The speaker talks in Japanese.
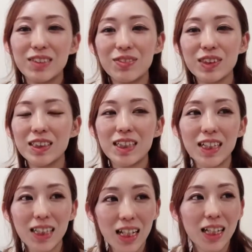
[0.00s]
もち
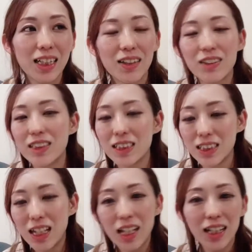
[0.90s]
でね美味しい
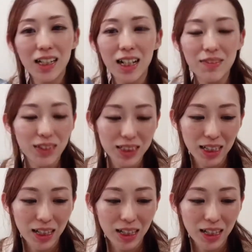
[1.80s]
んで買いました